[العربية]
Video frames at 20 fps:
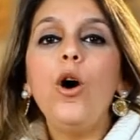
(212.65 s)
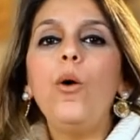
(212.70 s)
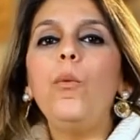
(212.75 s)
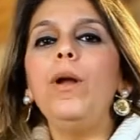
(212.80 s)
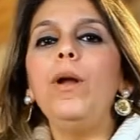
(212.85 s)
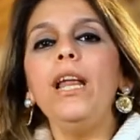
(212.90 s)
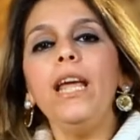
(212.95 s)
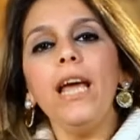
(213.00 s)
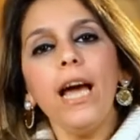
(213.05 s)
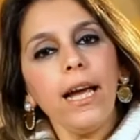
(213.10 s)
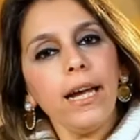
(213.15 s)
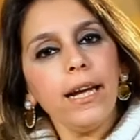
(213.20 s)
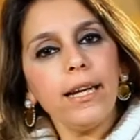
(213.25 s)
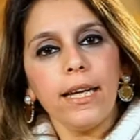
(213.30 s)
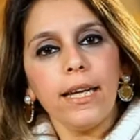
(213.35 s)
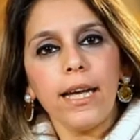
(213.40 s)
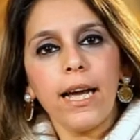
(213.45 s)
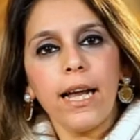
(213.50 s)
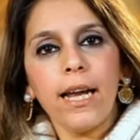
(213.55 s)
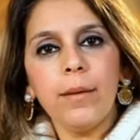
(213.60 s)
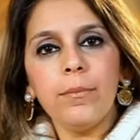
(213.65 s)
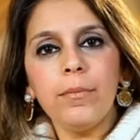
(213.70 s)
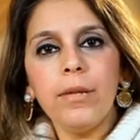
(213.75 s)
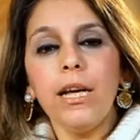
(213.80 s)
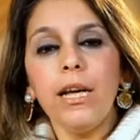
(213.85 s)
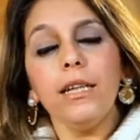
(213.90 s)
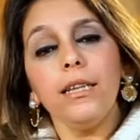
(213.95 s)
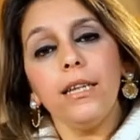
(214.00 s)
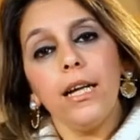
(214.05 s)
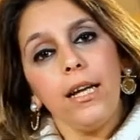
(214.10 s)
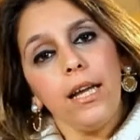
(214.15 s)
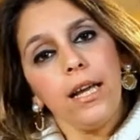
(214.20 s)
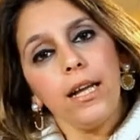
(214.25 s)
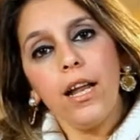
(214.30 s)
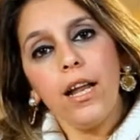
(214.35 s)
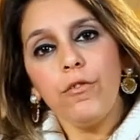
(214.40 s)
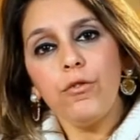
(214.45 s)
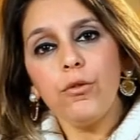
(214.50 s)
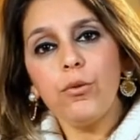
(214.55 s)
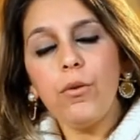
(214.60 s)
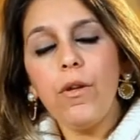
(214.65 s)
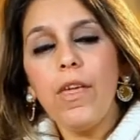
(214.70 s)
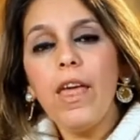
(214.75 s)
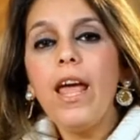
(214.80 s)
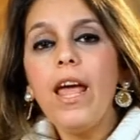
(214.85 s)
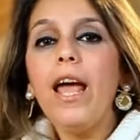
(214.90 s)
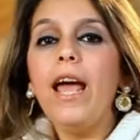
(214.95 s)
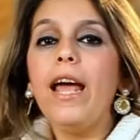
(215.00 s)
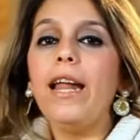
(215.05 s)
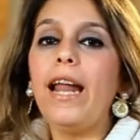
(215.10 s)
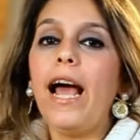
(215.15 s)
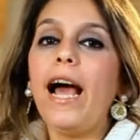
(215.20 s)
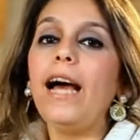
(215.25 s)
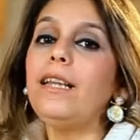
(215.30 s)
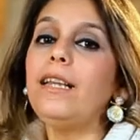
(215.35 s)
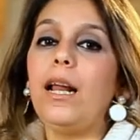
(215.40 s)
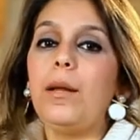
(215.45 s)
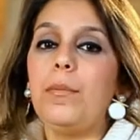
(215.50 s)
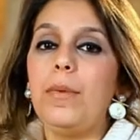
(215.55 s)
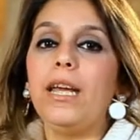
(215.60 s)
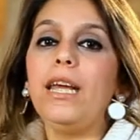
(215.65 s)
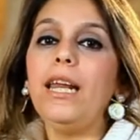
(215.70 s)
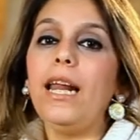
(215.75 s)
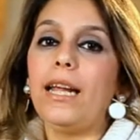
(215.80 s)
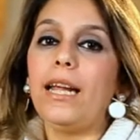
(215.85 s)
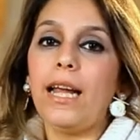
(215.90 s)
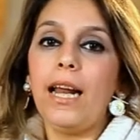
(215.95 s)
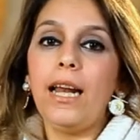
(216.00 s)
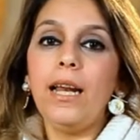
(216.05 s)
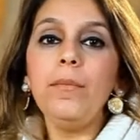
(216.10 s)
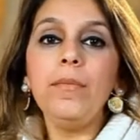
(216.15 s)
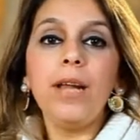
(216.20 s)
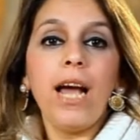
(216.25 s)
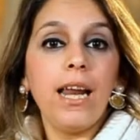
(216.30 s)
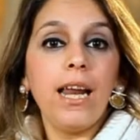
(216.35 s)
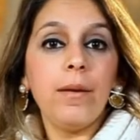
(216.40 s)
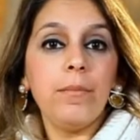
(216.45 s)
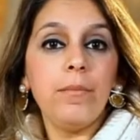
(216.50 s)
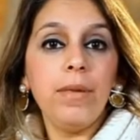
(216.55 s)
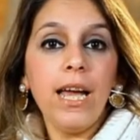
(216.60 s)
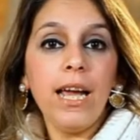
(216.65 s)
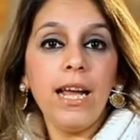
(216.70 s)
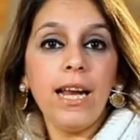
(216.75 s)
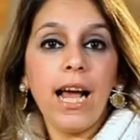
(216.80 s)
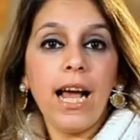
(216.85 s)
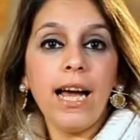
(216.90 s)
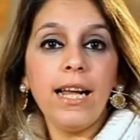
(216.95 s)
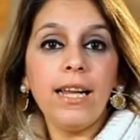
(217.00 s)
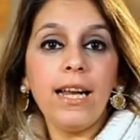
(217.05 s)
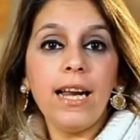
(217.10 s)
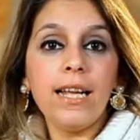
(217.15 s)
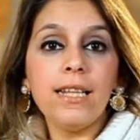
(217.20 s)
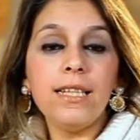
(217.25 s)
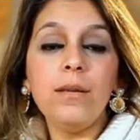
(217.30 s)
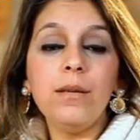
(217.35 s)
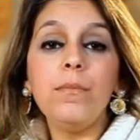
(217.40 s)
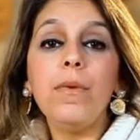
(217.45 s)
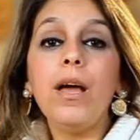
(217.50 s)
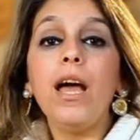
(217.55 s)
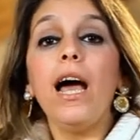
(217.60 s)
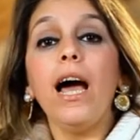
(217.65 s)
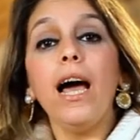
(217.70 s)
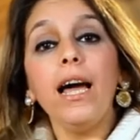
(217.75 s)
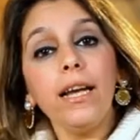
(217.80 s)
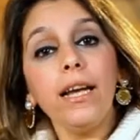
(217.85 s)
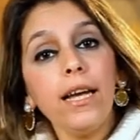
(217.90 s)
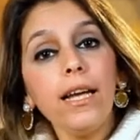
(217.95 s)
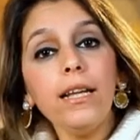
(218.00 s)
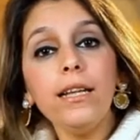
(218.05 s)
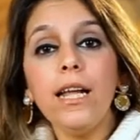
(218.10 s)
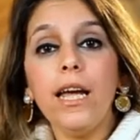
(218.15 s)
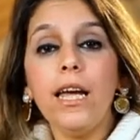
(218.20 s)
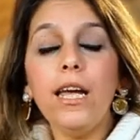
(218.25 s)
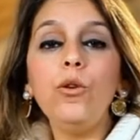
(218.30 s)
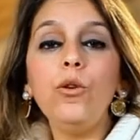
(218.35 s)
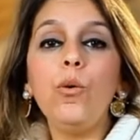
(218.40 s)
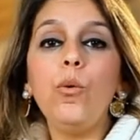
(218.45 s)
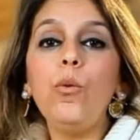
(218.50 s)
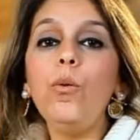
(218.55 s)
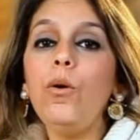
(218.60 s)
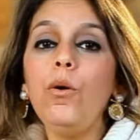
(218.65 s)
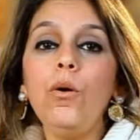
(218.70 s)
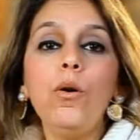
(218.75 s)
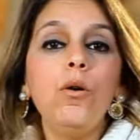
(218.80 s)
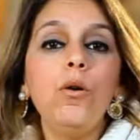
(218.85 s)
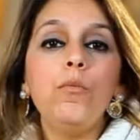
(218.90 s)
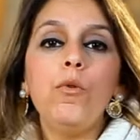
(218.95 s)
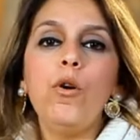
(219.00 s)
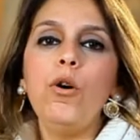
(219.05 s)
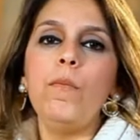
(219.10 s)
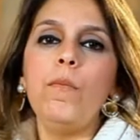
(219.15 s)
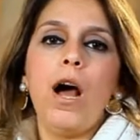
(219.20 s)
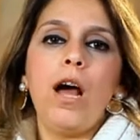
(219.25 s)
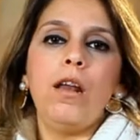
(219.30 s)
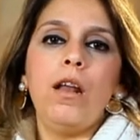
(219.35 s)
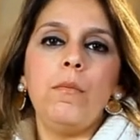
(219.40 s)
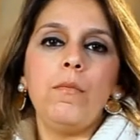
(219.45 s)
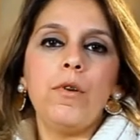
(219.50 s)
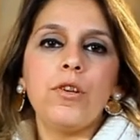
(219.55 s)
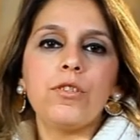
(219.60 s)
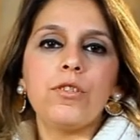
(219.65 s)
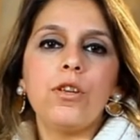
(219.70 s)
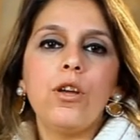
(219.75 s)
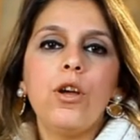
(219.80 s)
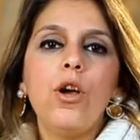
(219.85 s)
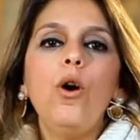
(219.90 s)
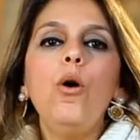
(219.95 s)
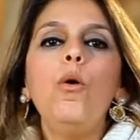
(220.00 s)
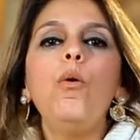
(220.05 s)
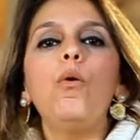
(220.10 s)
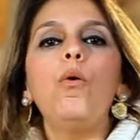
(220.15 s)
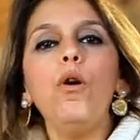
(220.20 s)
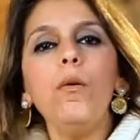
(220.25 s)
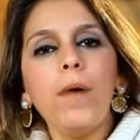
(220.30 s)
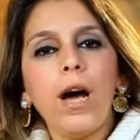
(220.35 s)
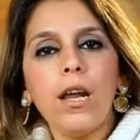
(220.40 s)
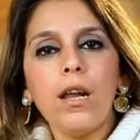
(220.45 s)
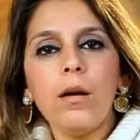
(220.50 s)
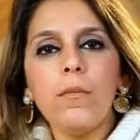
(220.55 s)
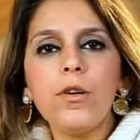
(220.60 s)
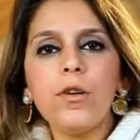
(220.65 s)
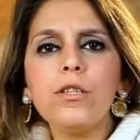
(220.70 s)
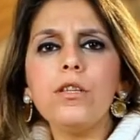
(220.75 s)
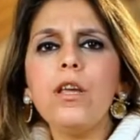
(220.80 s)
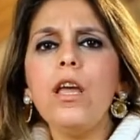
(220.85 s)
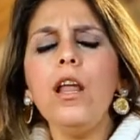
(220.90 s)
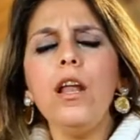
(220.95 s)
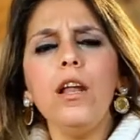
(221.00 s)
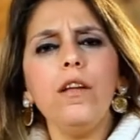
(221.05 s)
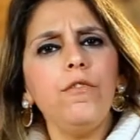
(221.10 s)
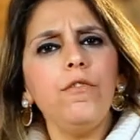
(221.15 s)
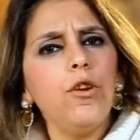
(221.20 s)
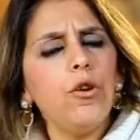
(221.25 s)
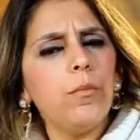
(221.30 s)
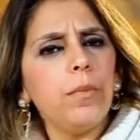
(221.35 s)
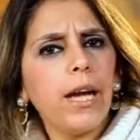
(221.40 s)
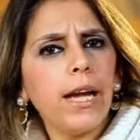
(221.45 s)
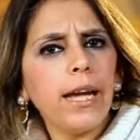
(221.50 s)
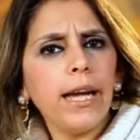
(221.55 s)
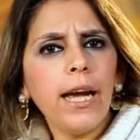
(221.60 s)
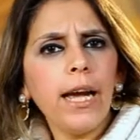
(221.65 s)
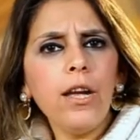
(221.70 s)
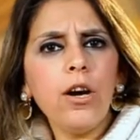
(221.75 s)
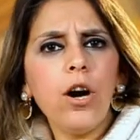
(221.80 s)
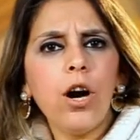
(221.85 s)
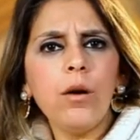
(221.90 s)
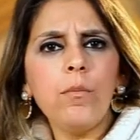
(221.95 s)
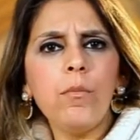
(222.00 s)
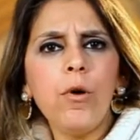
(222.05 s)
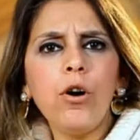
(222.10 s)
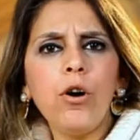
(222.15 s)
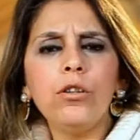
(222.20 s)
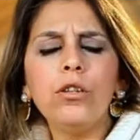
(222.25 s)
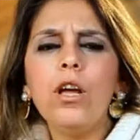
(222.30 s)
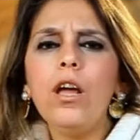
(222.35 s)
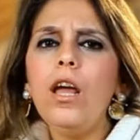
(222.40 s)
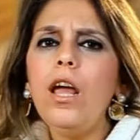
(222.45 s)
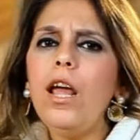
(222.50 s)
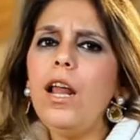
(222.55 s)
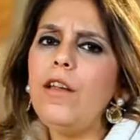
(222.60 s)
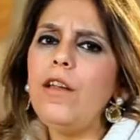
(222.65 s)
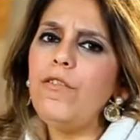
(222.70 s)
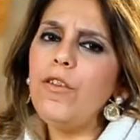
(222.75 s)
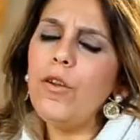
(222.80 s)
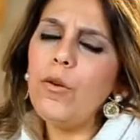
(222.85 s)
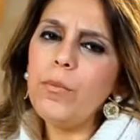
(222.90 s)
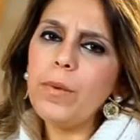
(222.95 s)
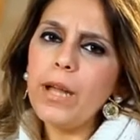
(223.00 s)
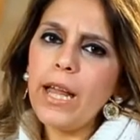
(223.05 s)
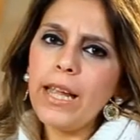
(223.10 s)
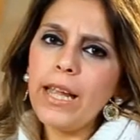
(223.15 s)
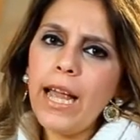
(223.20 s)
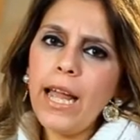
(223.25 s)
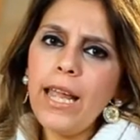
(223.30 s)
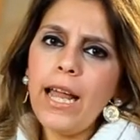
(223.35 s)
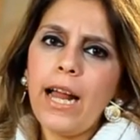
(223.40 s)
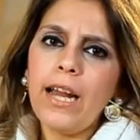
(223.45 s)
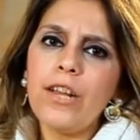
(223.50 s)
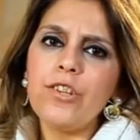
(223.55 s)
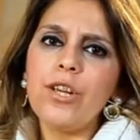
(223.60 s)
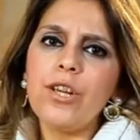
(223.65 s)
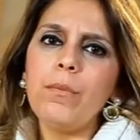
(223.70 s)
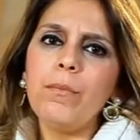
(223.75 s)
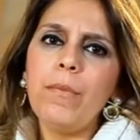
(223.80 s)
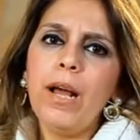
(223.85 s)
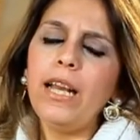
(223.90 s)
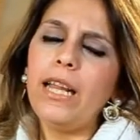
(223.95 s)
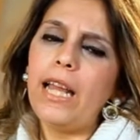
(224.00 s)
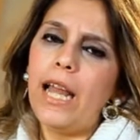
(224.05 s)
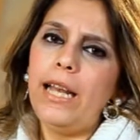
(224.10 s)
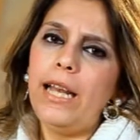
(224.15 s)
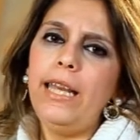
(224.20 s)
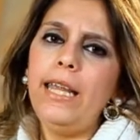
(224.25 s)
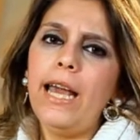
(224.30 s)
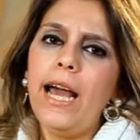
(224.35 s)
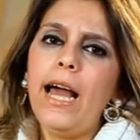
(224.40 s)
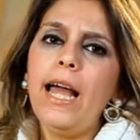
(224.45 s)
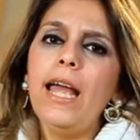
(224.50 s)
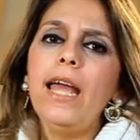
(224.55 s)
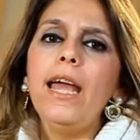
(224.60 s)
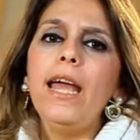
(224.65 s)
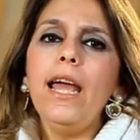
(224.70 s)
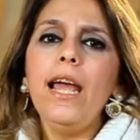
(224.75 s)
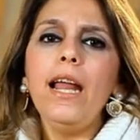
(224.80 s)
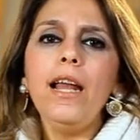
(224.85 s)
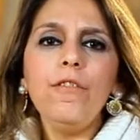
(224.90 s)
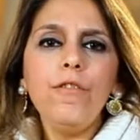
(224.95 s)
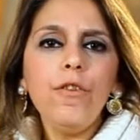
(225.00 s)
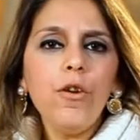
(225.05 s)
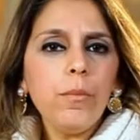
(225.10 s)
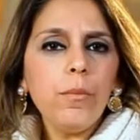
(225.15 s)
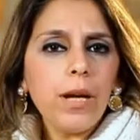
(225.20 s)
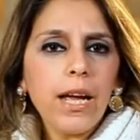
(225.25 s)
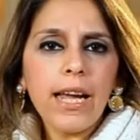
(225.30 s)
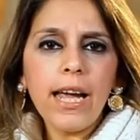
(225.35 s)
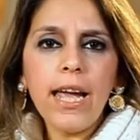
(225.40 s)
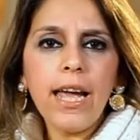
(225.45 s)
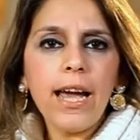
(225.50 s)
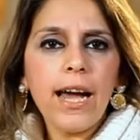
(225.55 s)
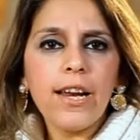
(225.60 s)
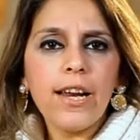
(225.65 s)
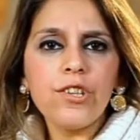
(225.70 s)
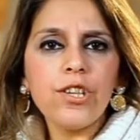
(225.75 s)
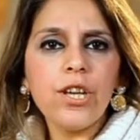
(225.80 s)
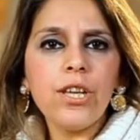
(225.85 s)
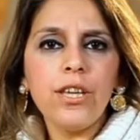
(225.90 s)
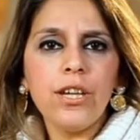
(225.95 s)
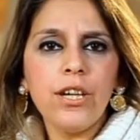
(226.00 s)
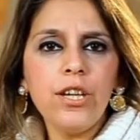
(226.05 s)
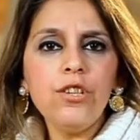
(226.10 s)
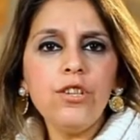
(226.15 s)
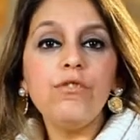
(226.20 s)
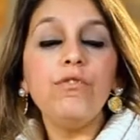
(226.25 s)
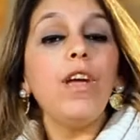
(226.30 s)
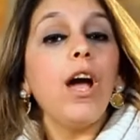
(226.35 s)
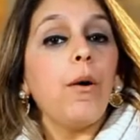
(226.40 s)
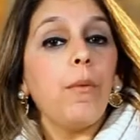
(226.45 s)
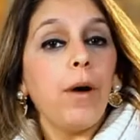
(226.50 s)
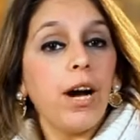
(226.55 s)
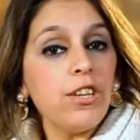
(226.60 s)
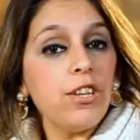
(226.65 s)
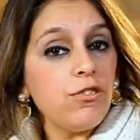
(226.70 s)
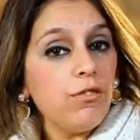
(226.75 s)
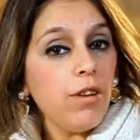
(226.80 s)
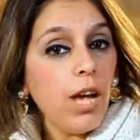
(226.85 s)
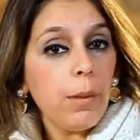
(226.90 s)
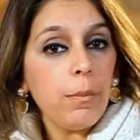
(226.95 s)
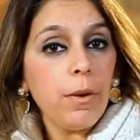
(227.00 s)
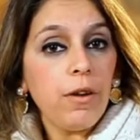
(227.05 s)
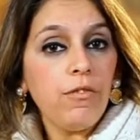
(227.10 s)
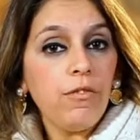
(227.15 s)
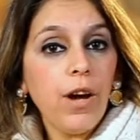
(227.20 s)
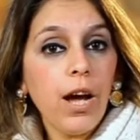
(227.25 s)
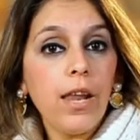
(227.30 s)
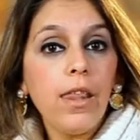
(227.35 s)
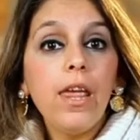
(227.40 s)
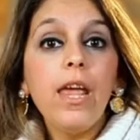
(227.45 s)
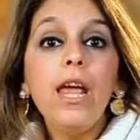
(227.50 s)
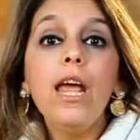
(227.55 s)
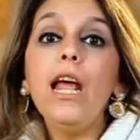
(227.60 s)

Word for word: واللي ياكد الكلام ده التاريخ نفسه ان حتى لما جينا اتكلمنا على انبياء العهد القديم اكدنا انه كلهم جم على مصر وجم على مصر اللي فيهم كان جاي هربان اللي فيهم كان جاي علشان ملجأ ليها اللي فيهم كان جاي علشان يعيش فيها وعاش فيها بالفعل